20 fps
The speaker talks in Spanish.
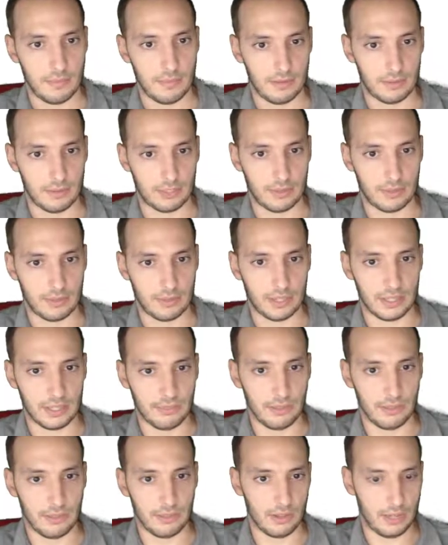Vamos a poner
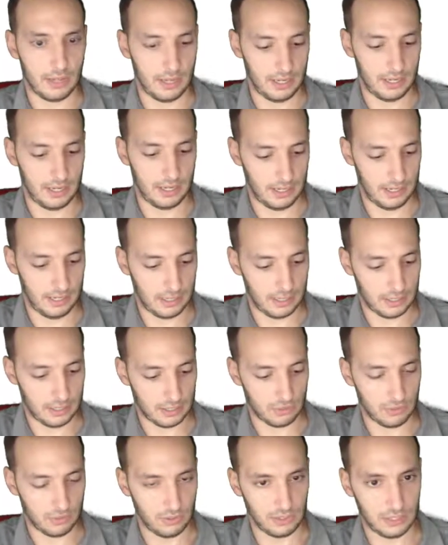también lo de el
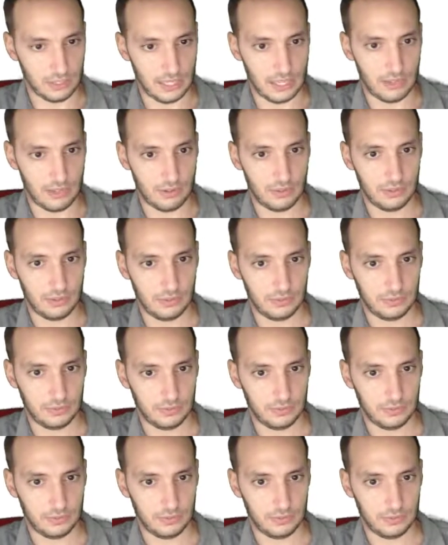resultado.